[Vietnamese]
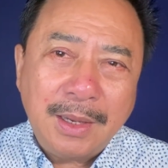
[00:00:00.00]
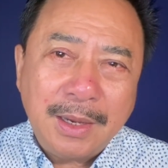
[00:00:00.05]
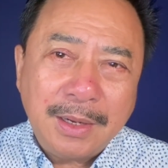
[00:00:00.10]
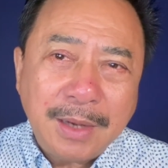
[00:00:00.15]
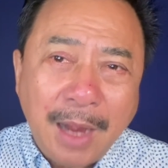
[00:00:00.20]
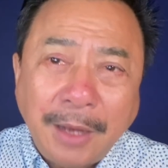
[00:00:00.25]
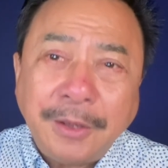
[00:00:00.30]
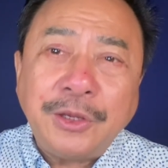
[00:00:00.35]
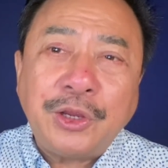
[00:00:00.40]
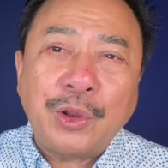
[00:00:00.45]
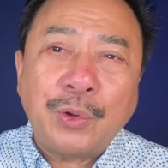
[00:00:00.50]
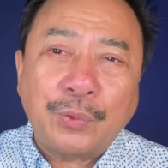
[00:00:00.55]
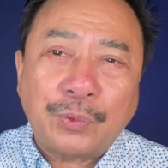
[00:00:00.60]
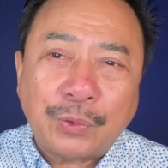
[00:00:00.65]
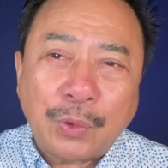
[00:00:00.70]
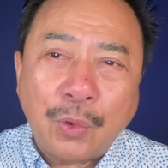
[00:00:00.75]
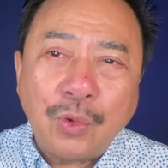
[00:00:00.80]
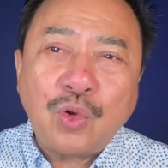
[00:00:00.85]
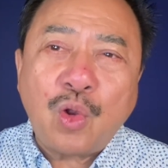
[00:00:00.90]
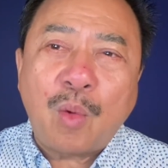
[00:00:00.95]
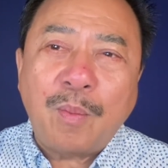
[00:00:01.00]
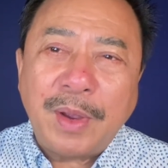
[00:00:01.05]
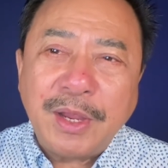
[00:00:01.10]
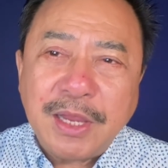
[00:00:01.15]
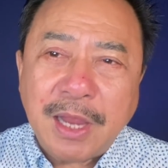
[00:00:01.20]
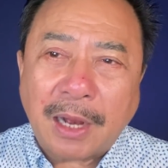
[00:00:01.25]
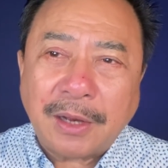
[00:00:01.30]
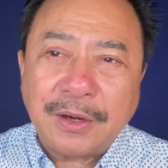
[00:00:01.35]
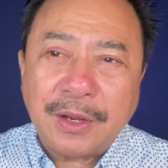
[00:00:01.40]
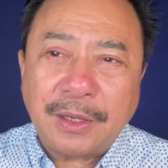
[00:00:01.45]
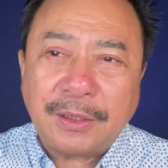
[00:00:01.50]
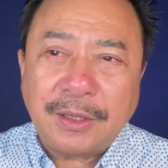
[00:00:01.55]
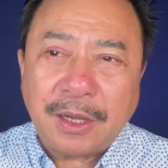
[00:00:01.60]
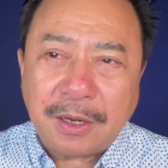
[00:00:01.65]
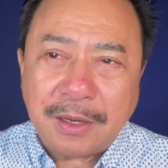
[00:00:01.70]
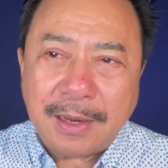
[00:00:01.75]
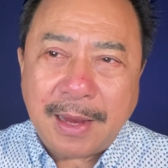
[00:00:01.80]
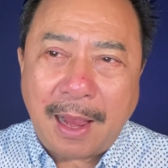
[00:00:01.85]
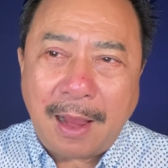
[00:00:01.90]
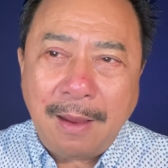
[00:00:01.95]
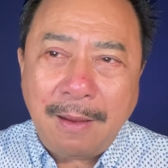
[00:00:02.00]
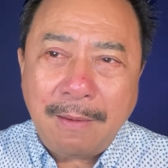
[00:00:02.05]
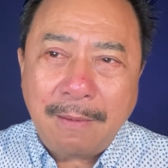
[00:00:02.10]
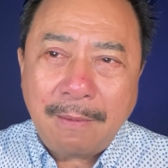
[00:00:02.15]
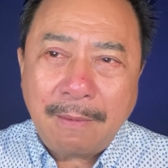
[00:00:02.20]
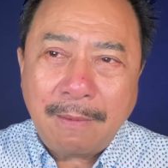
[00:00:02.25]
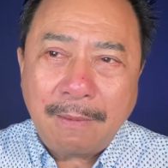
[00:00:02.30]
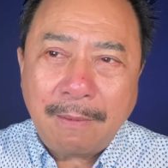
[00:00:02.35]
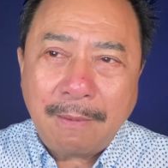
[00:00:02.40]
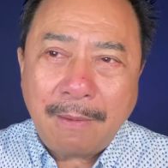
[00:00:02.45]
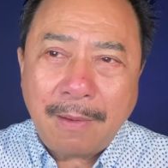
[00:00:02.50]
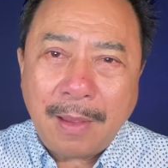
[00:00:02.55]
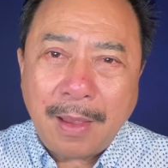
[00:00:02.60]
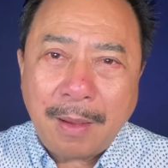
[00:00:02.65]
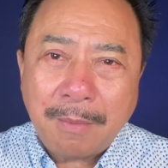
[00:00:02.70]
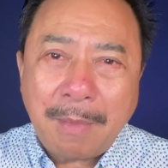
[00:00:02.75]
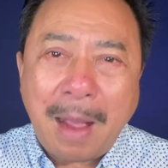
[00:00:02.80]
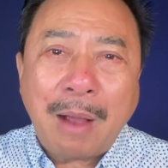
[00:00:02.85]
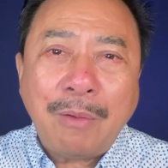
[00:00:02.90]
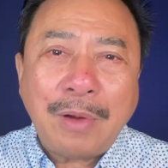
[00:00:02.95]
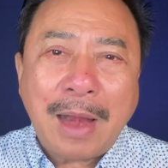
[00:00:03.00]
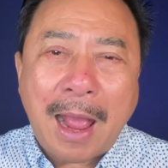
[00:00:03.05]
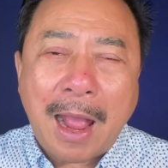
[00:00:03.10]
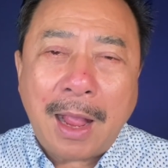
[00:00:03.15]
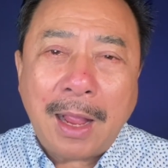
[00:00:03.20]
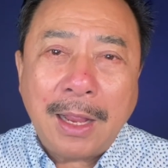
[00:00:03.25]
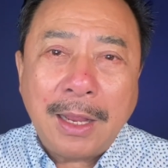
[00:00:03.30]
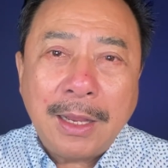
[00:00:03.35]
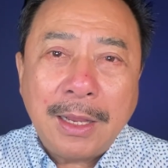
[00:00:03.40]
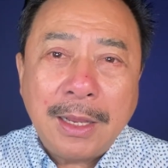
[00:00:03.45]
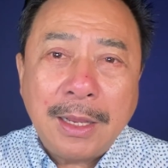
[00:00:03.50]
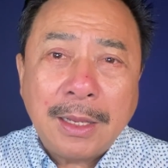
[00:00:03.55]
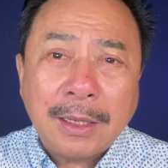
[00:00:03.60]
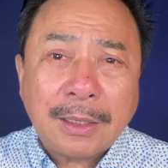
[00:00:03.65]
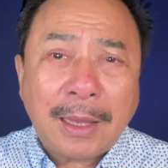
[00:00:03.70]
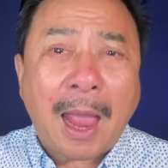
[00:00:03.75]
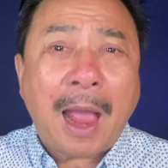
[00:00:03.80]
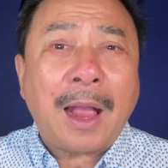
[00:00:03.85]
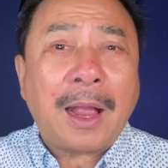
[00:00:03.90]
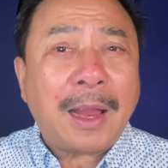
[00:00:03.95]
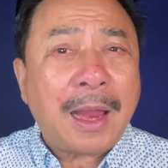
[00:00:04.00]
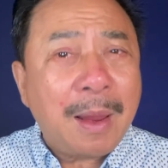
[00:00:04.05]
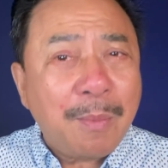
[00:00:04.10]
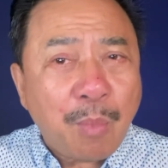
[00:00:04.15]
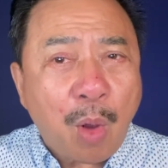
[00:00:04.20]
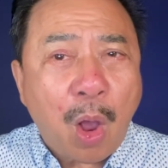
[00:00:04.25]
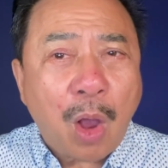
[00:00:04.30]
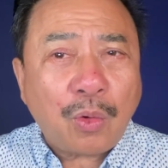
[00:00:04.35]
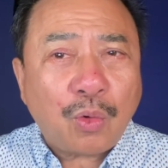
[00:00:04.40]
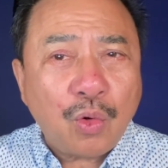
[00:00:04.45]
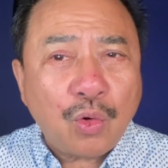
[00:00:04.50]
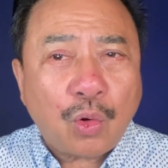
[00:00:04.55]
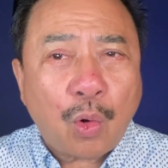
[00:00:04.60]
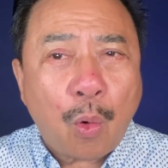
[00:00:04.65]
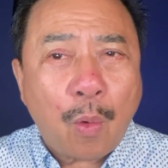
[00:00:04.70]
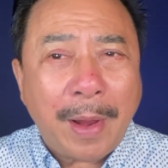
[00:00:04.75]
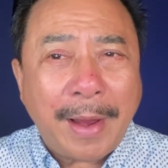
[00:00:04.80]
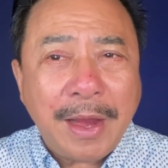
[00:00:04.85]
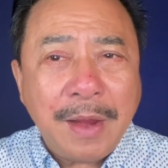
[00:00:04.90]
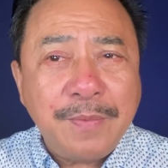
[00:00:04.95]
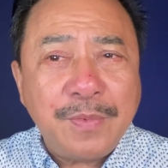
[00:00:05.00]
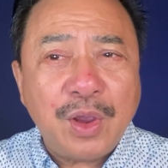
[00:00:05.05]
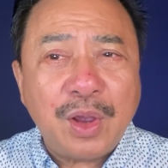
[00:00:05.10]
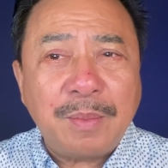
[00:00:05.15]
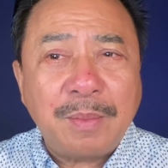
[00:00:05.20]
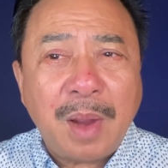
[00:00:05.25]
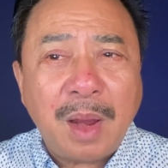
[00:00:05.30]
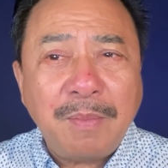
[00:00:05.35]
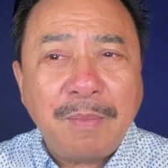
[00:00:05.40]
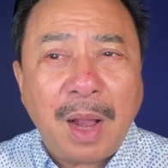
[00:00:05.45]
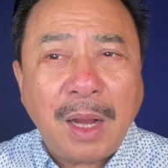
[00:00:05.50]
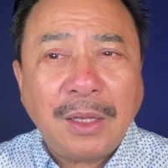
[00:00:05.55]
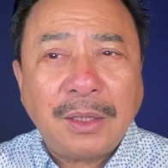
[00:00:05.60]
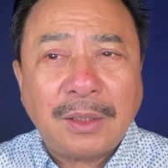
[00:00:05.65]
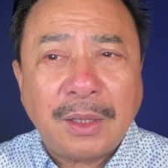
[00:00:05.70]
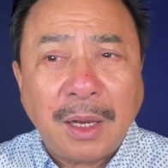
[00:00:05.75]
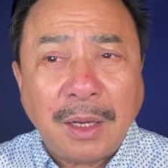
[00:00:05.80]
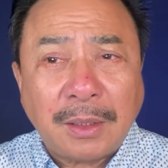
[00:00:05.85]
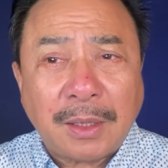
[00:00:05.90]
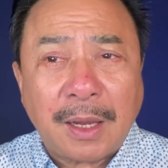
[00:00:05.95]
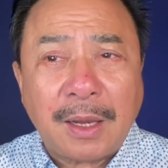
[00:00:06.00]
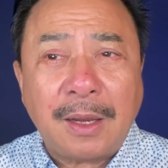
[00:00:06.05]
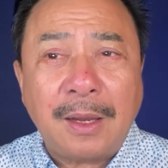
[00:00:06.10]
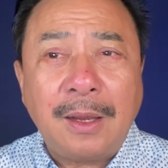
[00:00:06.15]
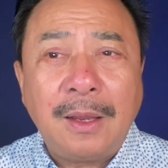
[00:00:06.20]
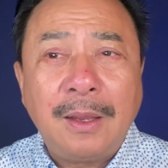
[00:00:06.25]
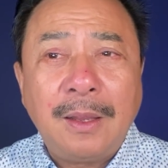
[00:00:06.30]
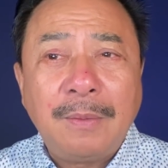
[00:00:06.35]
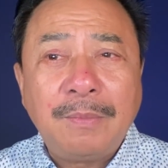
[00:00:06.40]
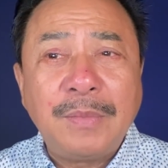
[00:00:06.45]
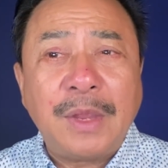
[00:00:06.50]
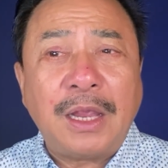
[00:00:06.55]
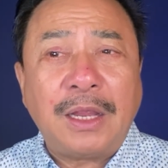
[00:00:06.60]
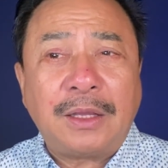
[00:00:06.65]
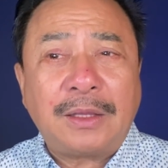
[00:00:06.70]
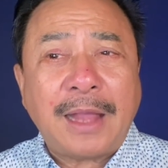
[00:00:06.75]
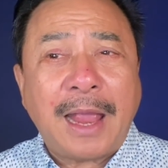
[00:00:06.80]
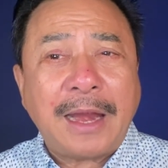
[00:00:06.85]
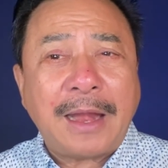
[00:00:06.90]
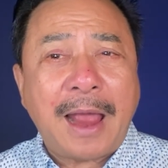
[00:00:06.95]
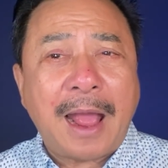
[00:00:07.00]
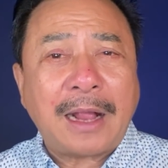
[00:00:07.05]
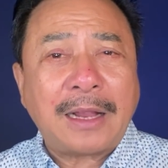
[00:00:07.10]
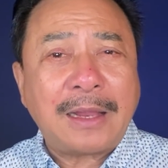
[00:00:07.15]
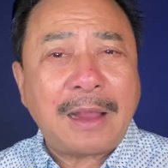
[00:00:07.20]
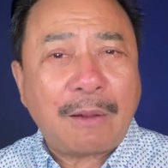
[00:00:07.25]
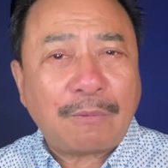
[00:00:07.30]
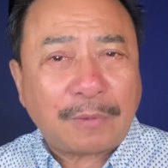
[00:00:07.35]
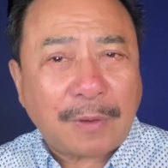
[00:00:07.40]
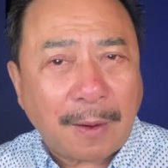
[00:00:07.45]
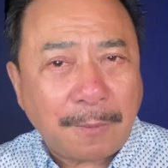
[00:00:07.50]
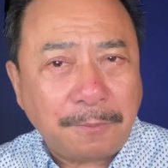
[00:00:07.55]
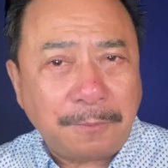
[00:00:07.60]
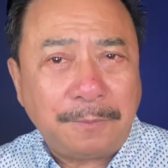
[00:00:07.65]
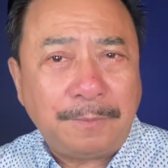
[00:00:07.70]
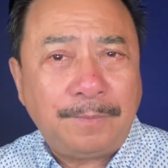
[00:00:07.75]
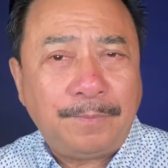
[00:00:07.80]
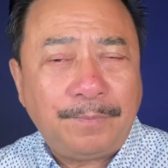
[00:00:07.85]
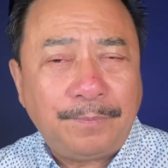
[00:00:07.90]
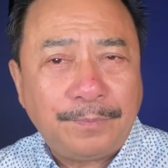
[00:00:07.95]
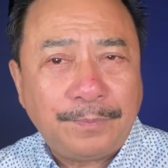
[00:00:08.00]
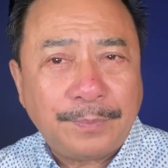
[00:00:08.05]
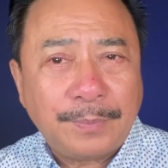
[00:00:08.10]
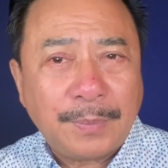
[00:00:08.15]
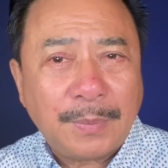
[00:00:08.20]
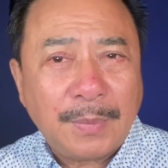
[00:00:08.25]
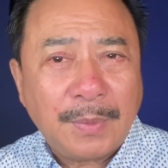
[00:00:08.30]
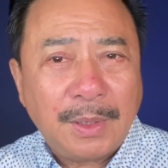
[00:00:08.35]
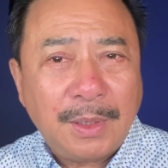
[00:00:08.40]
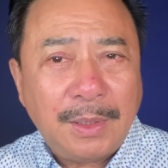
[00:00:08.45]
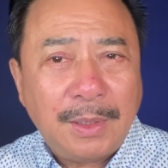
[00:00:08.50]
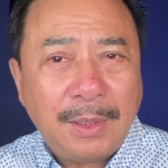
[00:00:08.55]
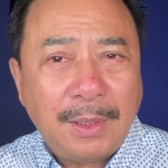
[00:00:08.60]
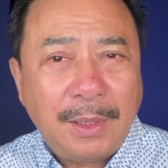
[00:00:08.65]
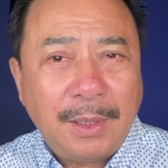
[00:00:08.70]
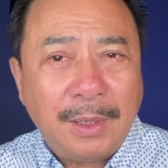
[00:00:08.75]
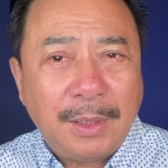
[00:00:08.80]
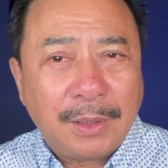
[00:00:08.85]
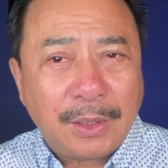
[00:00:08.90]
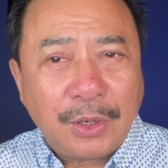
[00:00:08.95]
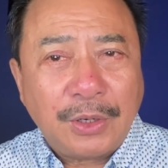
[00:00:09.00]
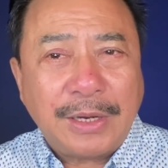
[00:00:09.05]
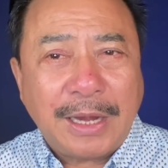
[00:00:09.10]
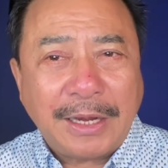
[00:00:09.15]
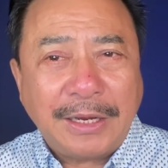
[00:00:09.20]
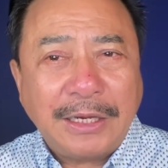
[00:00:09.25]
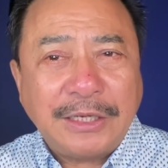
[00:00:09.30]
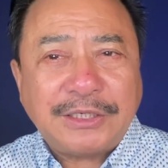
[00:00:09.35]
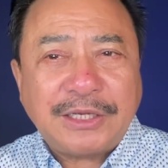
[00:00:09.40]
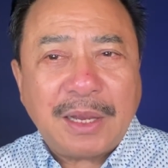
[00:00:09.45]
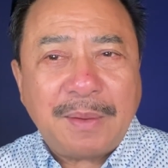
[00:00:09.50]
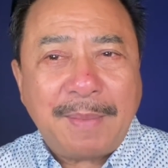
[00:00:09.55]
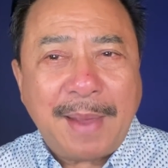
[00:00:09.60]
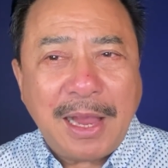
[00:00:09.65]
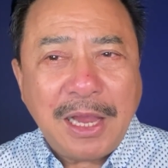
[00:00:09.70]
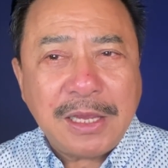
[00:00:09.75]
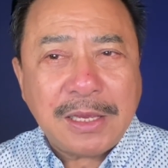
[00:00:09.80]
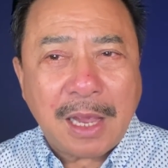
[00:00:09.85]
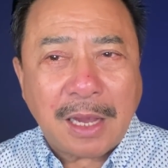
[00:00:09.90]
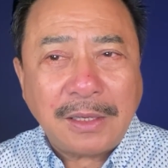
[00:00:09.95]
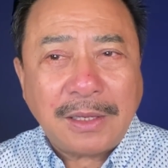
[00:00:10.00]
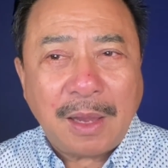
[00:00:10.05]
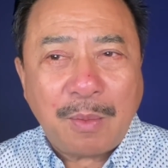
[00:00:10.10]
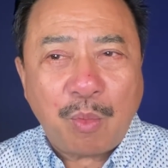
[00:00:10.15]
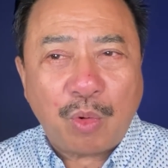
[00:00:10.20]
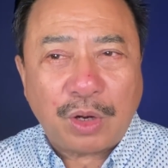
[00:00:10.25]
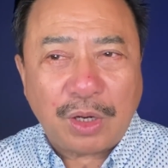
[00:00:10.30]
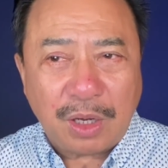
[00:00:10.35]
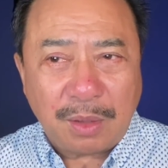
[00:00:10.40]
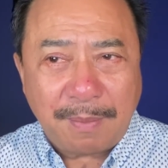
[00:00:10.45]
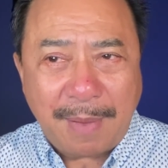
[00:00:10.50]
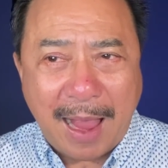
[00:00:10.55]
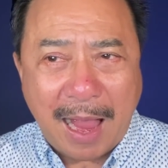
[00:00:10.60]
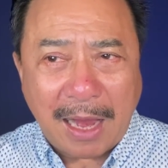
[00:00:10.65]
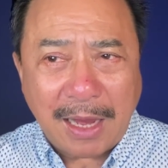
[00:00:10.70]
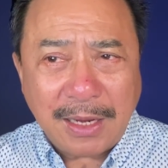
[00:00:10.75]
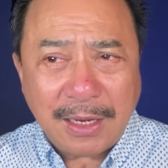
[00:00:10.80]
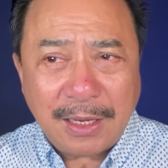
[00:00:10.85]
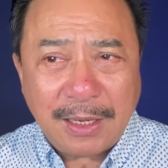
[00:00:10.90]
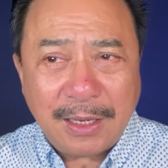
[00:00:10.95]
Đến chiều tối con mới nhận được tin nhắn, báo là thằng em họ của cô ấy vừa mới mất tức thì vì tai nạn giao thông. Người này đi xe máy chở theo một người bạn,